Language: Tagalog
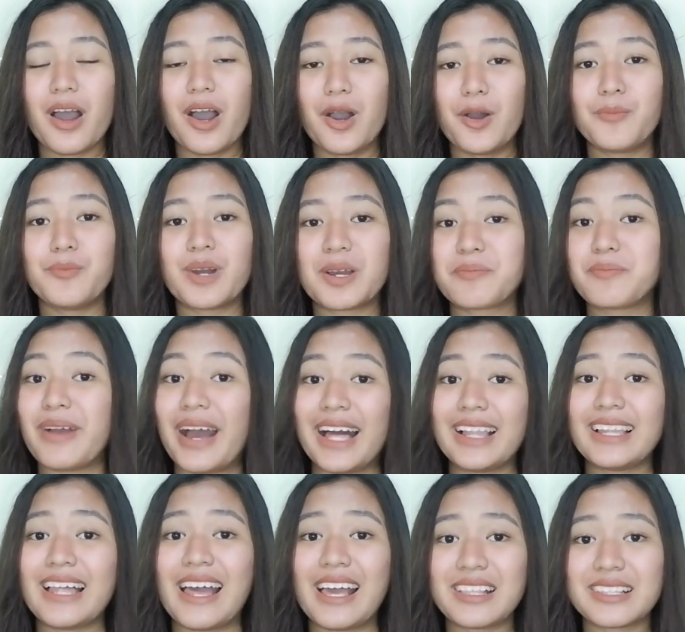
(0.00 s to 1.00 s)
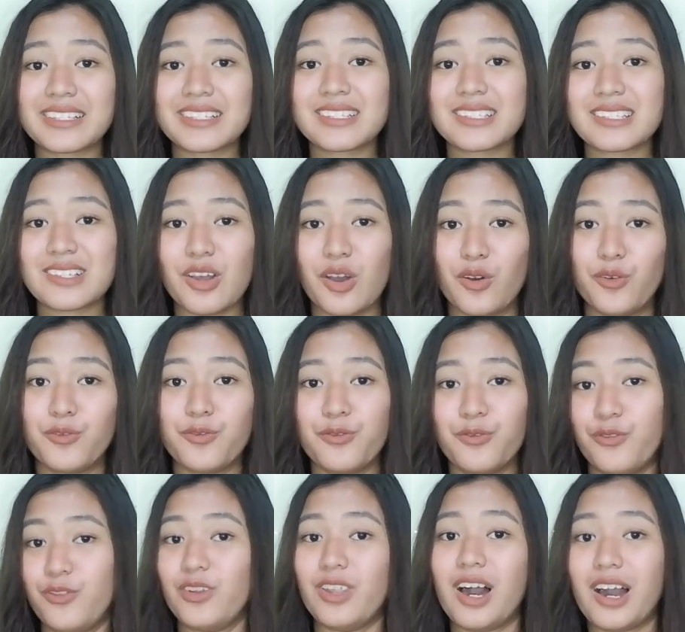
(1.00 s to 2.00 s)
um, mag-balance of
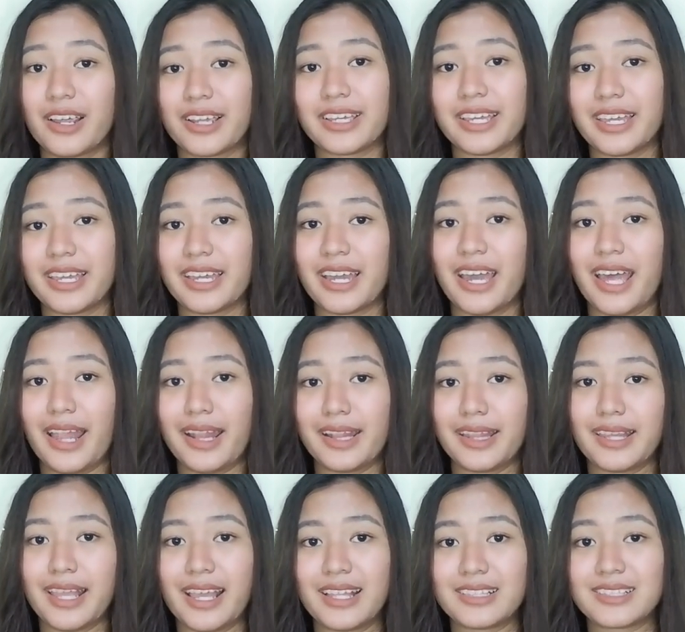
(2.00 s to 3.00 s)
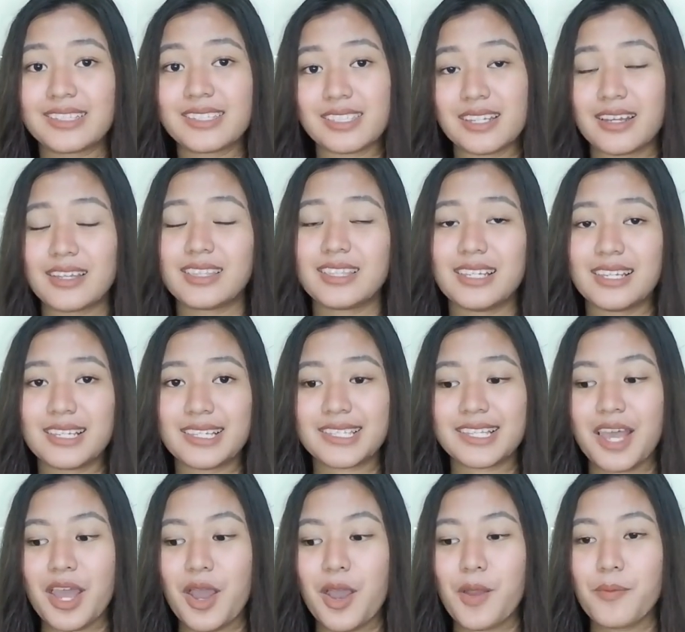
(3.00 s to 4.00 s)
vlogging and then studies.
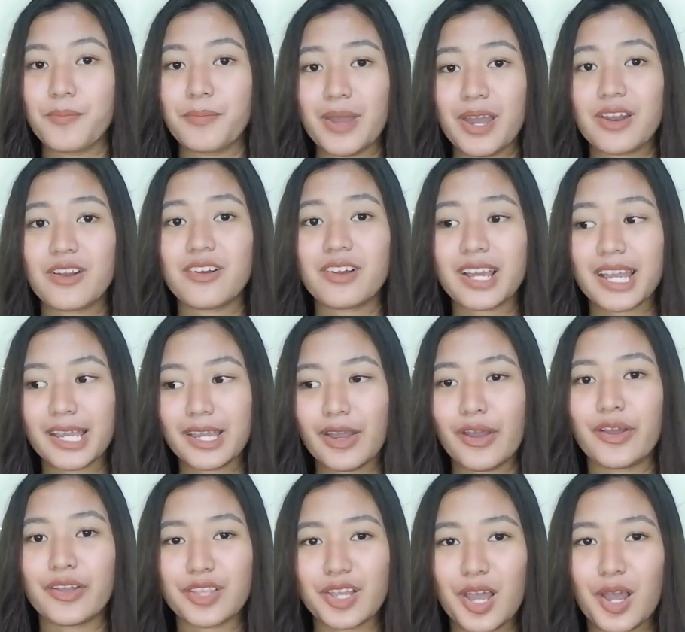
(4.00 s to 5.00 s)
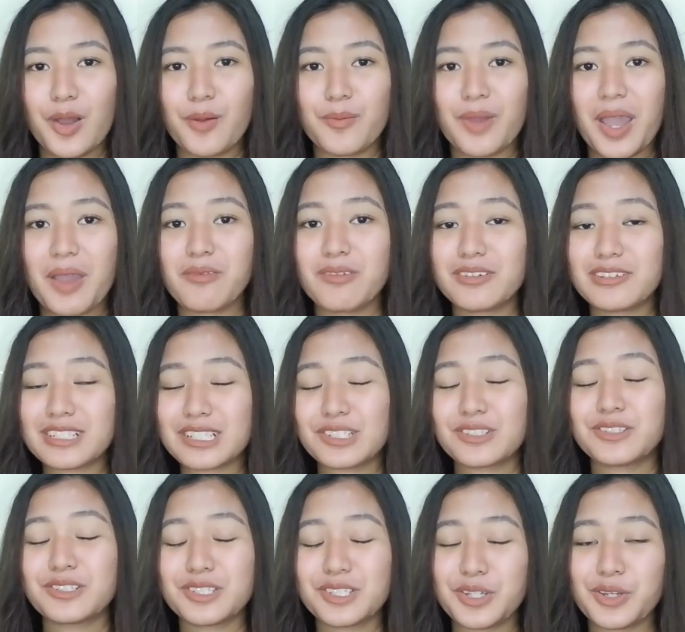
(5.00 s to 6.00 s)
Pero ngayon, um, I will
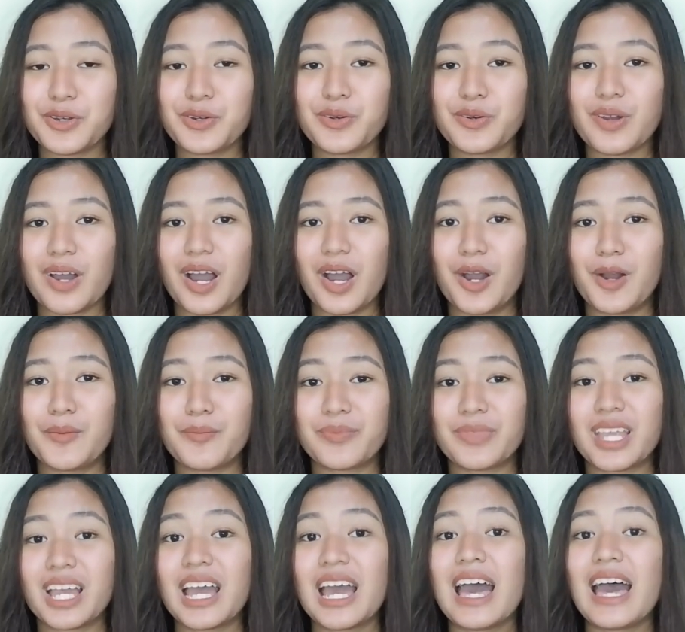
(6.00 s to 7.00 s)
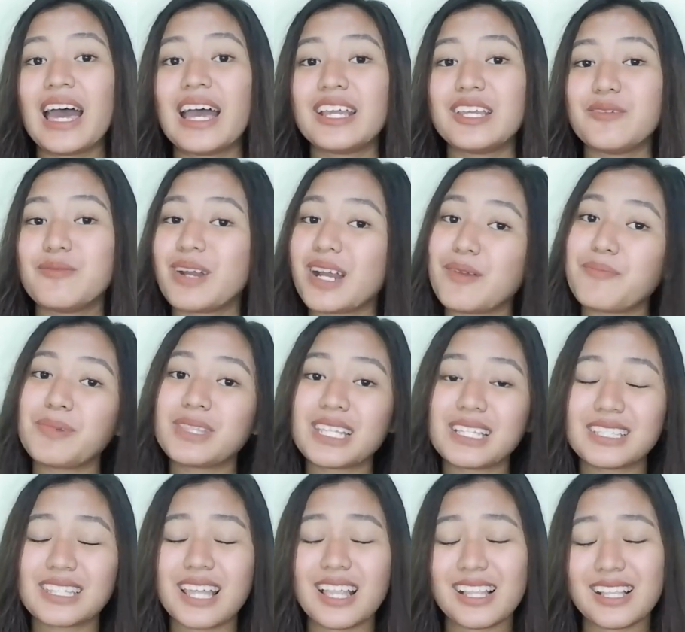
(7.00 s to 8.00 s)
show you um, yung mga
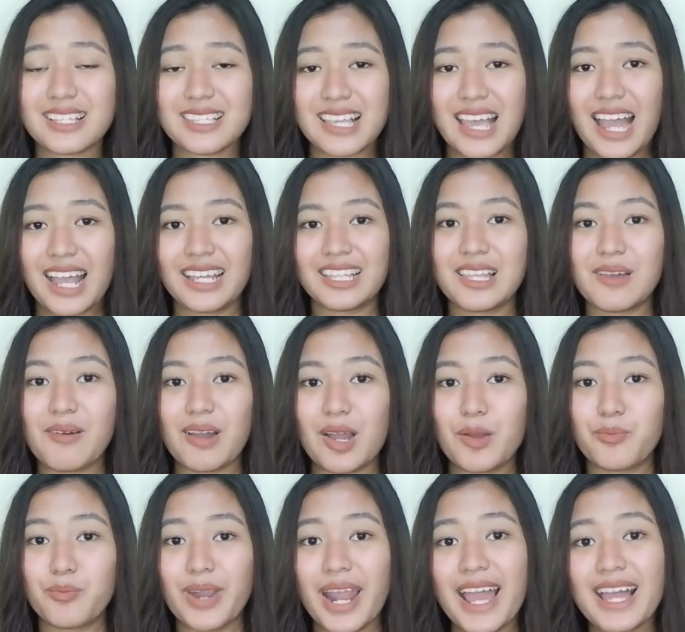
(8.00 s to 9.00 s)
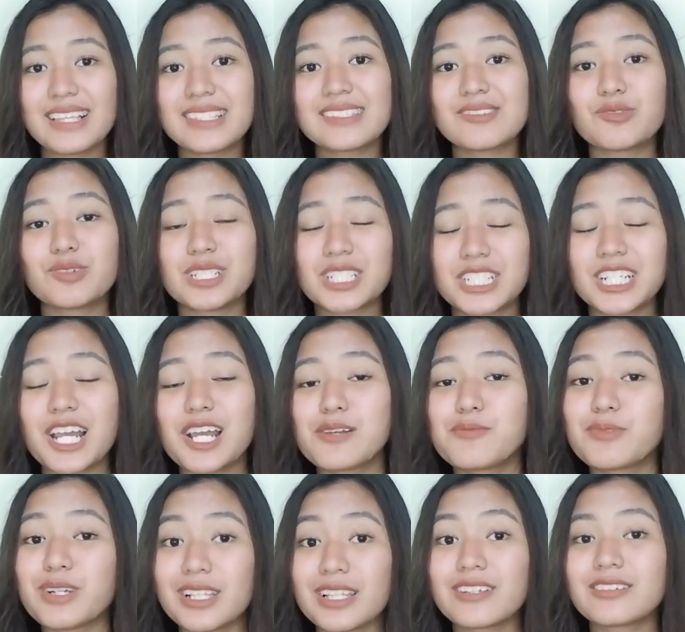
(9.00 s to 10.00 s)
pinadala sa akin ng mga brands which
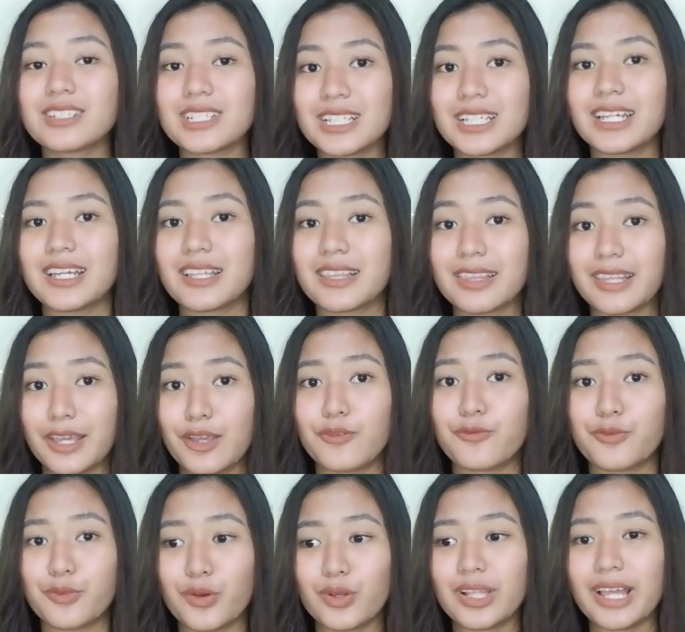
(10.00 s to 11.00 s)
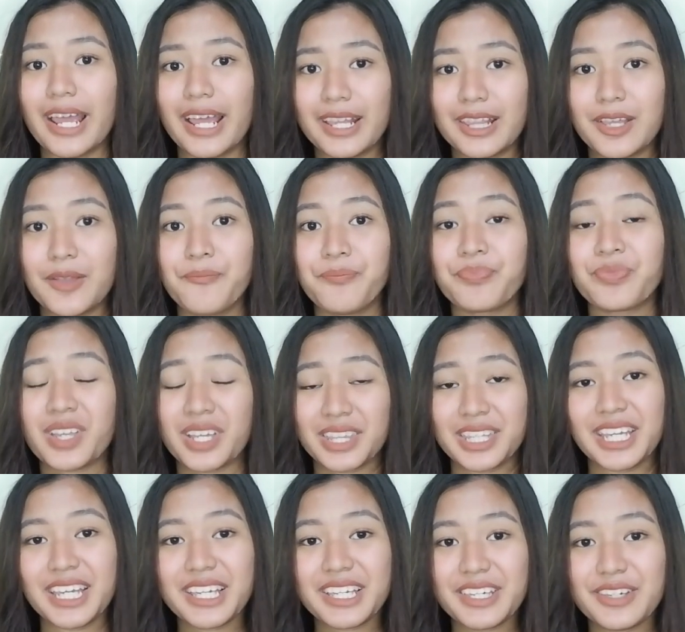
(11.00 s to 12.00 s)
I'm really really thankful and
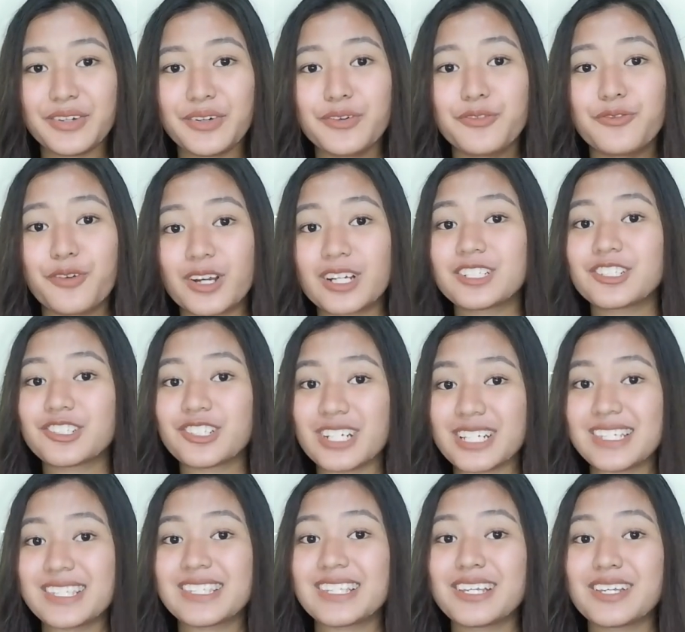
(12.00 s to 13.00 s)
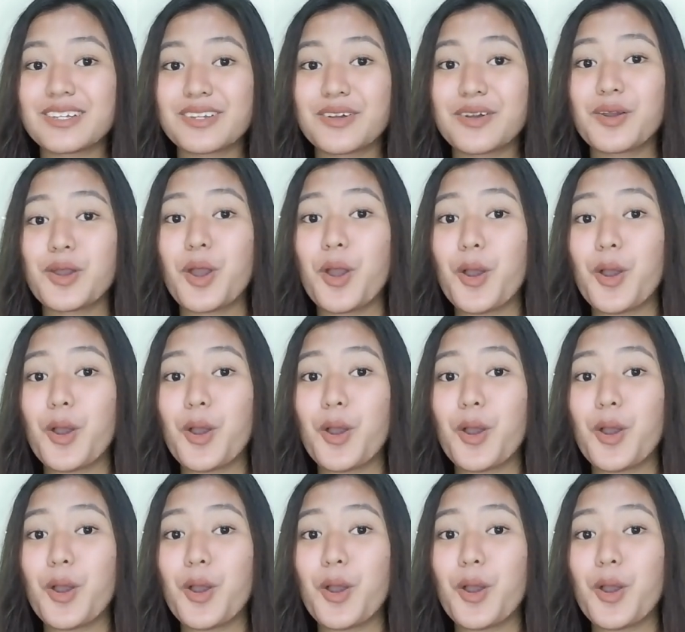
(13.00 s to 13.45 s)
thank you for trusting